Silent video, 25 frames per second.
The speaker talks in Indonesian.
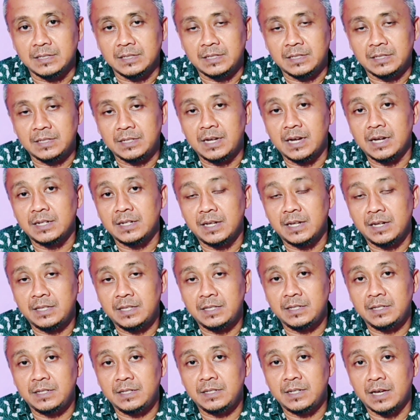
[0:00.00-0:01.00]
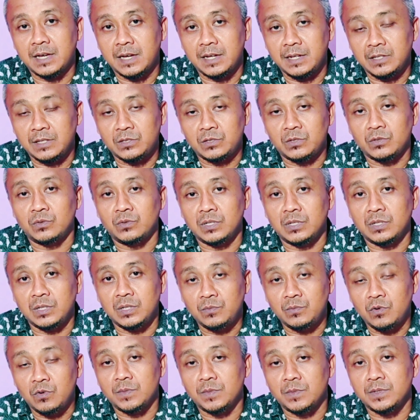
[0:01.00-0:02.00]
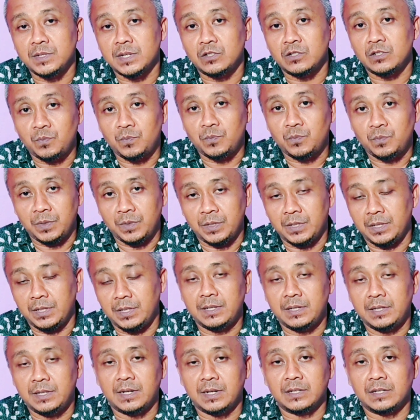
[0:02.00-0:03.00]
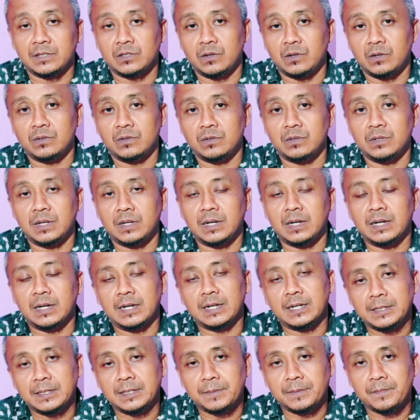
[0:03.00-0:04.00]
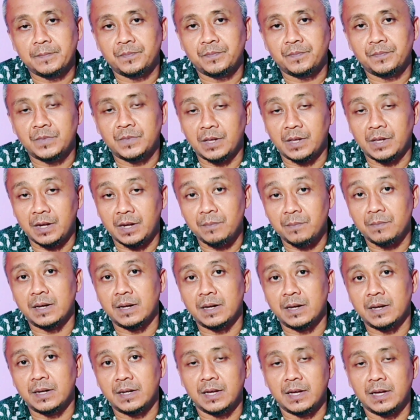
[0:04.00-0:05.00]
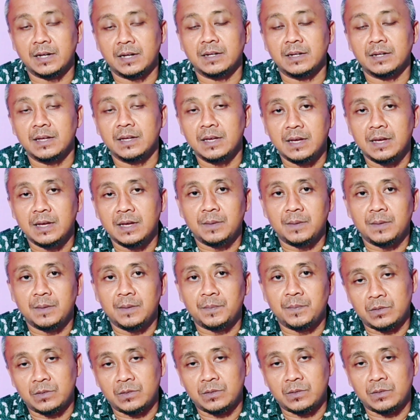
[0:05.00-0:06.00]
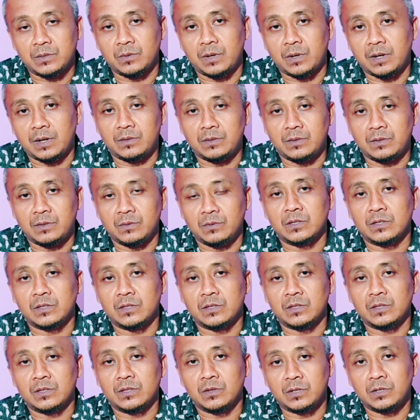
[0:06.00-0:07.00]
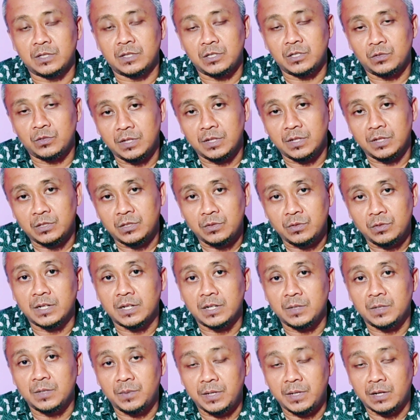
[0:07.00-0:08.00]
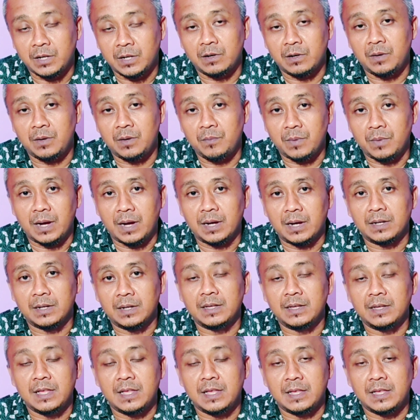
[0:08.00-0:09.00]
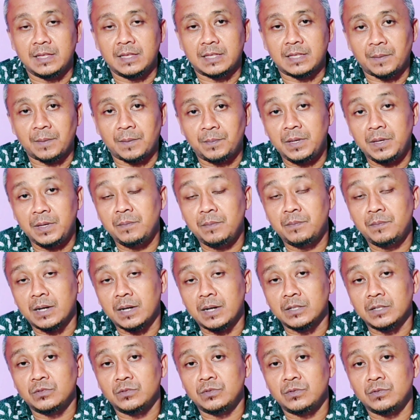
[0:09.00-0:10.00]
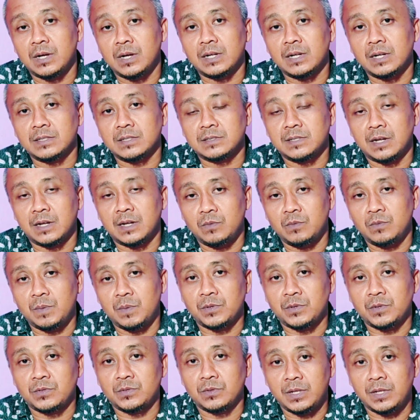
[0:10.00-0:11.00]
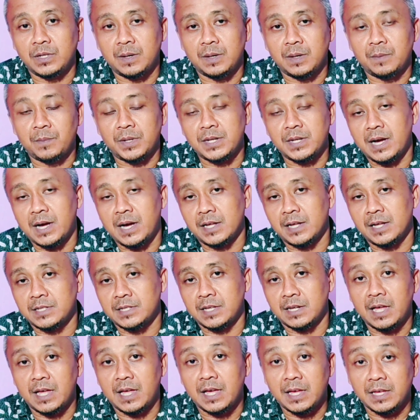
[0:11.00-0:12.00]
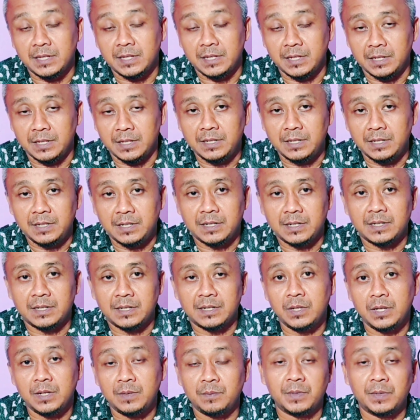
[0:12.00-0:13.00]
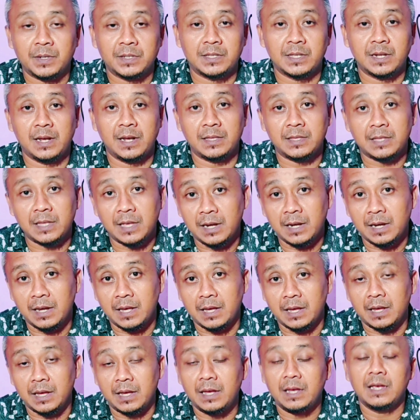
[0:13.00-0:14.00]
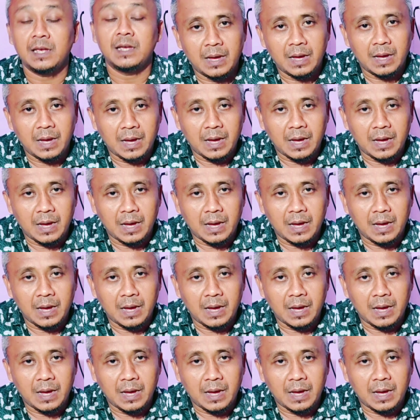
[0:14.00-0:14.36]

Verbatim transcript: Jika dari tiga itu ibu menyanggupi atau uh, terima dengan peraturan itu atau ketentuan itu yang diberikan oleh bank, tapi bank juga selalu mempersulit banyak alasan lain, bertele-tele,